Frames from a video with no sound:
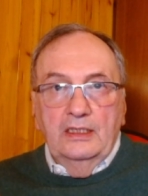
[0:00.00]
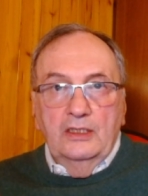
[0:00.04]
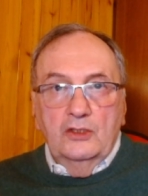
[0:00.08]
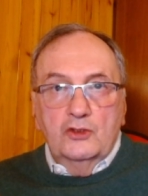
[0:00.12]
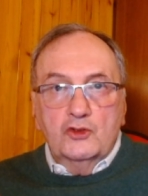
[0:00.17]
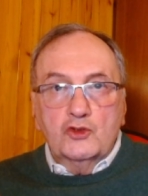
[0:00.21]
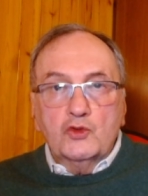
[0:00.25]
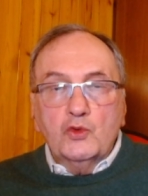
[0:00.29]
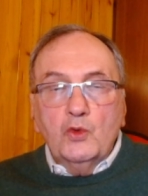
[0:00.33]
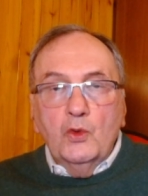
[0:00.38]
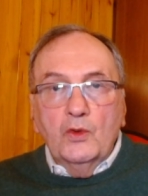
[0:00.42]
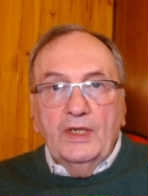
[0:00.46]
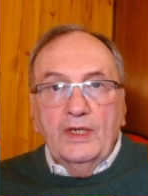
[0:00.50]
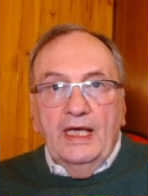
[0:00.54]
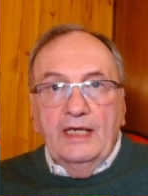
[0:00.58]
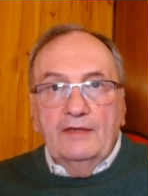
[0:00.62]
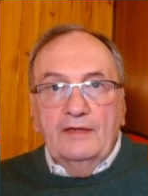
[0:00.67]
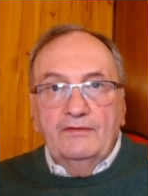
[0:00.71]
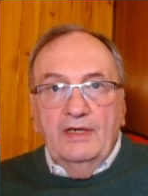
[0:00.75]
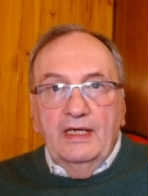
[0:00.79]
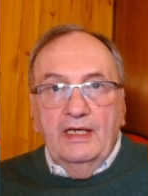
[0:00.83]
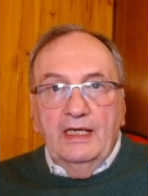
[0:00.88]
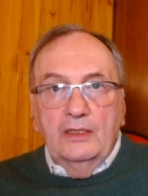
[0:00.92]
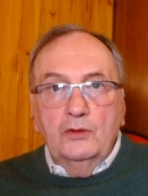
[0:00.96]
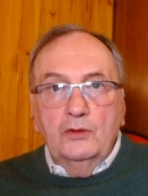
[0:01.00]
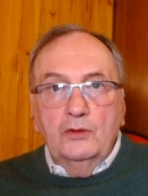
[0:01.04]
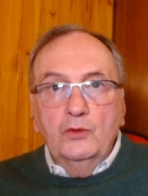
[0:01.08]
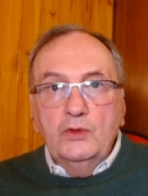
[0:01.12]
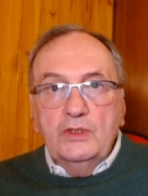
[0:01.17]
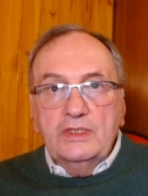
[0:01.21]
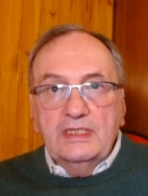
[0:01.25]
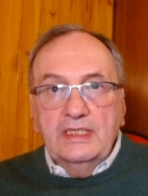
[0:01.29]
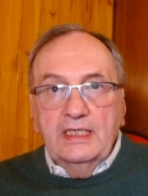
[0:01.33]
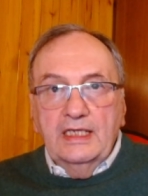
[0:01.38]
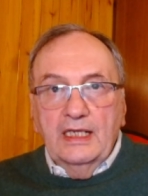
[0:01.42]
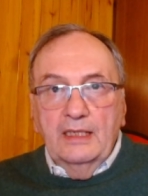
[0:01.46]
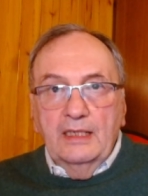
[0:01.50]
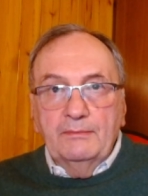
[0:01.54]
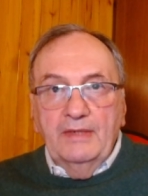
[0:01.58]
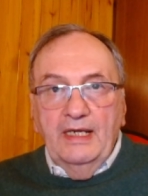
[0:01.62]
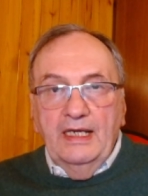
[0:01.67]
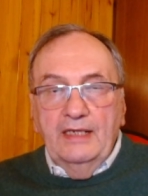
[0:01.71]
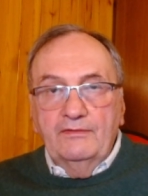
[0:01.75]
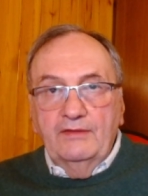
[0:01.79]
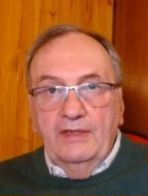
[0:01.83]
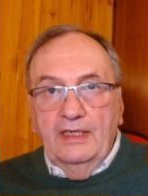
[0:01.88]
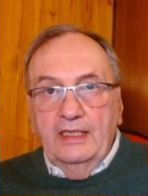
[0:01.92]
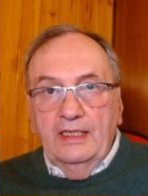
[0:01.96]
suonava, lui si
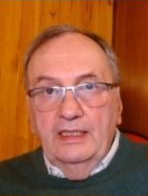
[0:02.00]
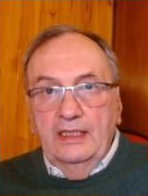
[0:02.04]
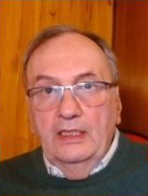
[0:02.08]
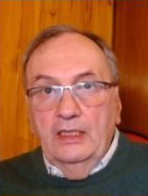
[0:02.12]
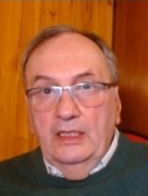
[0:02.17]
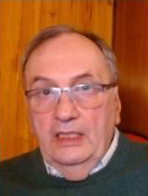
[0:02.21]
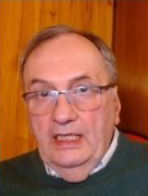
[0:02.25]
calmava,